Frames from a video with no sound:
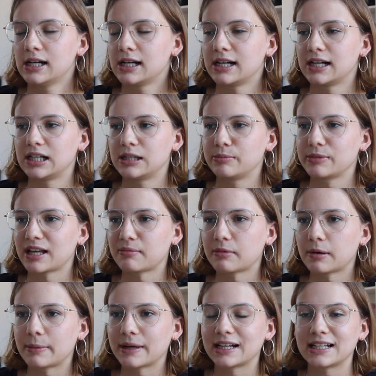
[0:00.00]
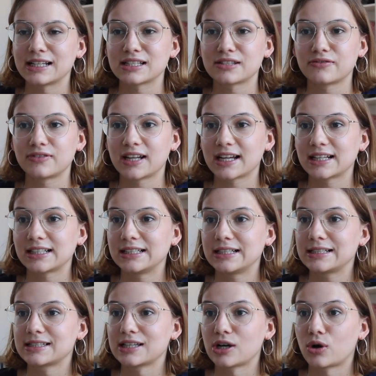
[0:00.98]
Ähm, ich habe aber gelesen, vielleicht
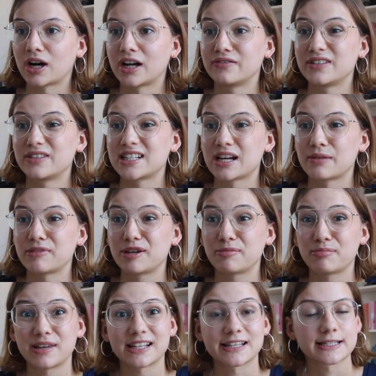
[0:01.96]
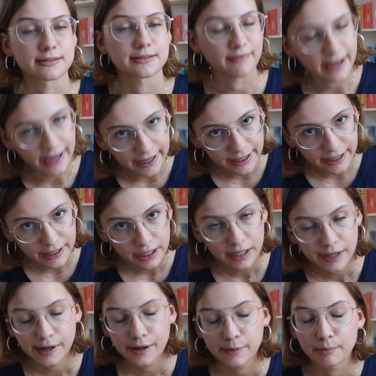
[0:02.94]
liegt es auch an Vitamin
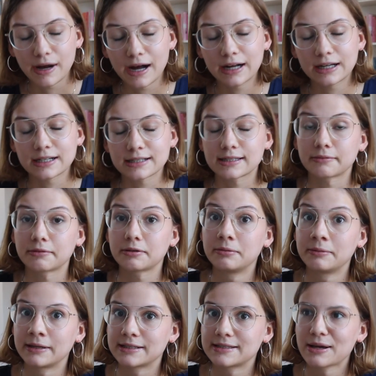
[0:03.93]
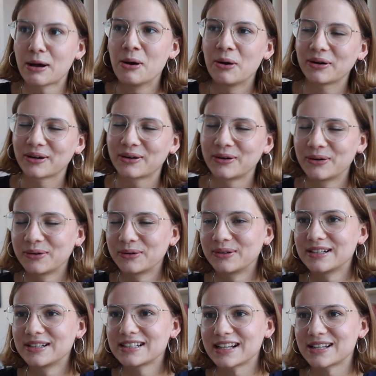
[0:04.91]
B2-Mangel, das habe ich mir jetzt auch
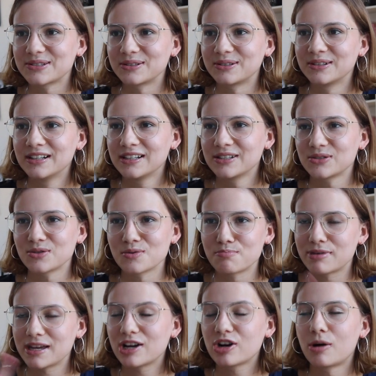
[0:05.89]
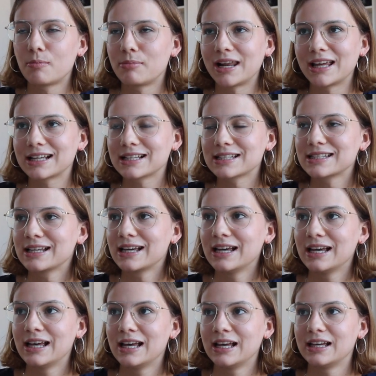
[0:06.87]
geholt, also so ein B-Komplex.
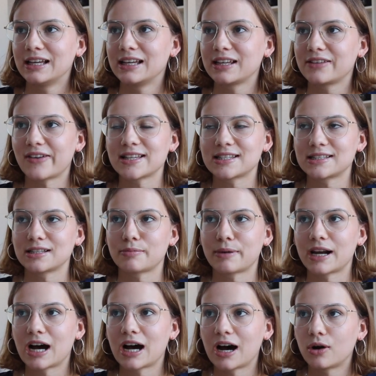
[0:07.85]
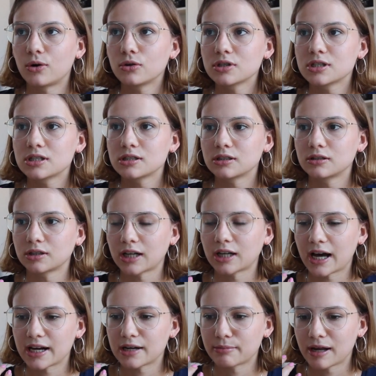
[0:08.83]
Ich weiß es nicht, meine Haut
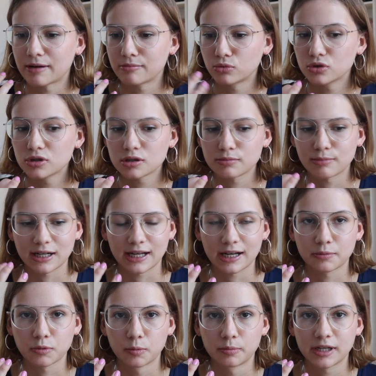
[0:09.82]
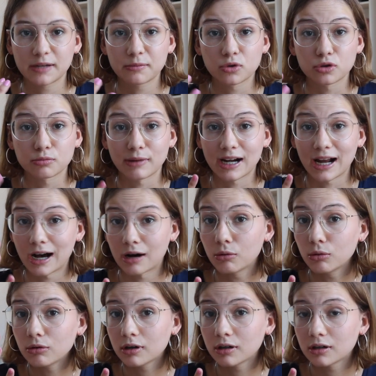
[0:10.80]
gerade mein Mund macht echt Probleme und mein
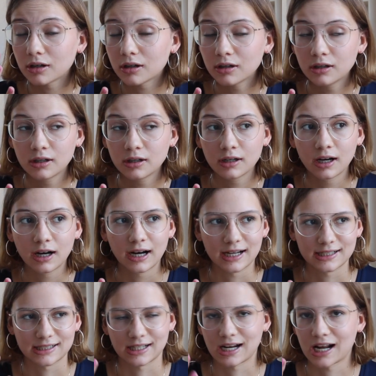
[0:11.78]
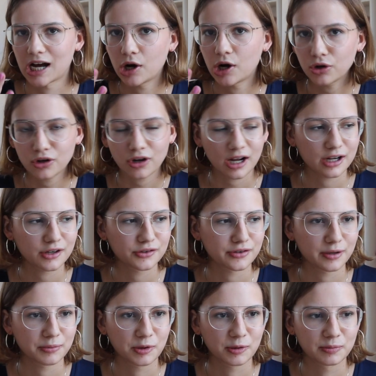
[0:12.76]
Auge hat dann auch noch
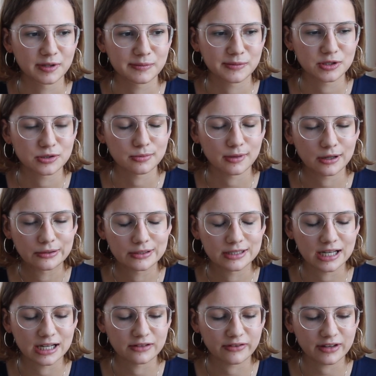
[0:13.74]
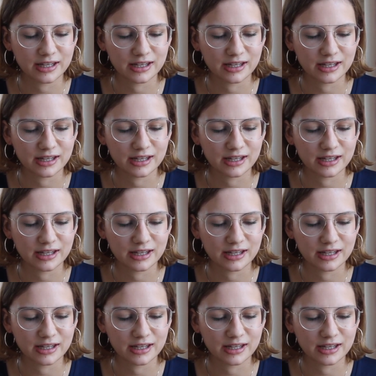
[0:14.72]
angefangen Probleme zu machen und tat weh.